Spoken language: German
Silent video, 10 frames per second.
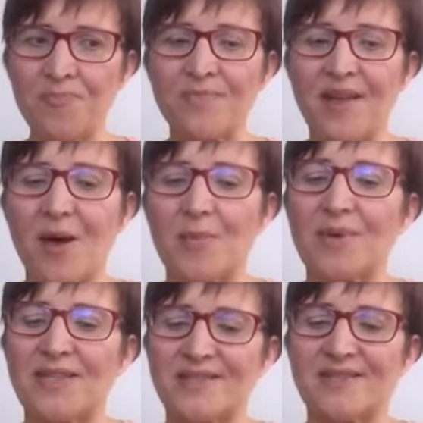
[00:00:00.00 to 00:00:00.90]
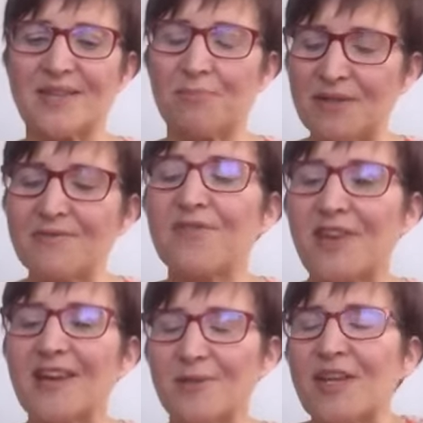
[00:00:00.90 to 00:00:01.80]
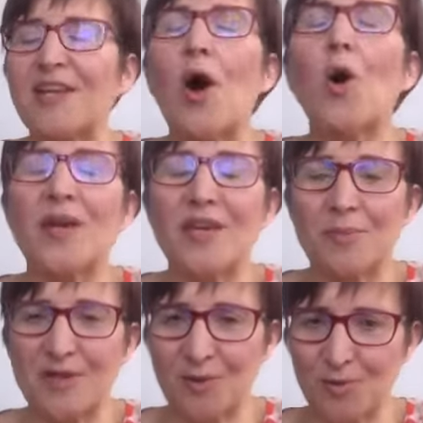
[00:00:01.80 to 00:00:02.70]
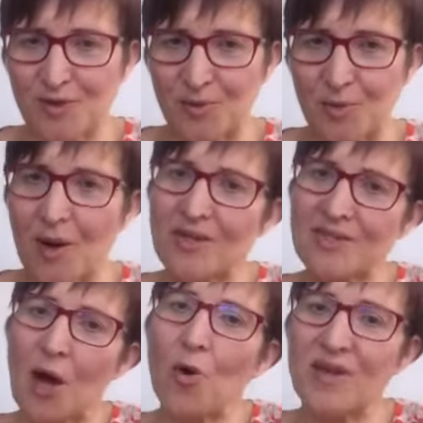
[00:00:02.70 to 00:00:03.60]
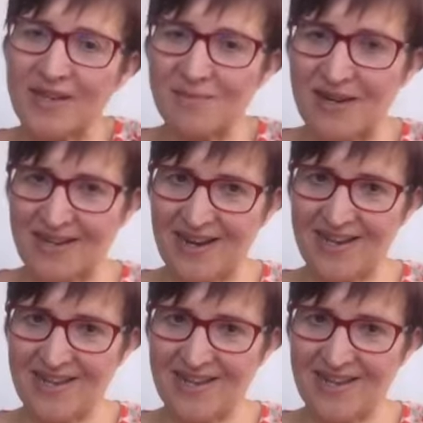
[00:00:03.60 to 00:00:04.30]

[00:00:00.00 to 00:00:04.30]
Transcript: ähm, jetzt, ich bin vielleicht, und ich glaube, ich bin nicht gut genug, aber ich traue mich jetzt mal eine Kleinigkeit.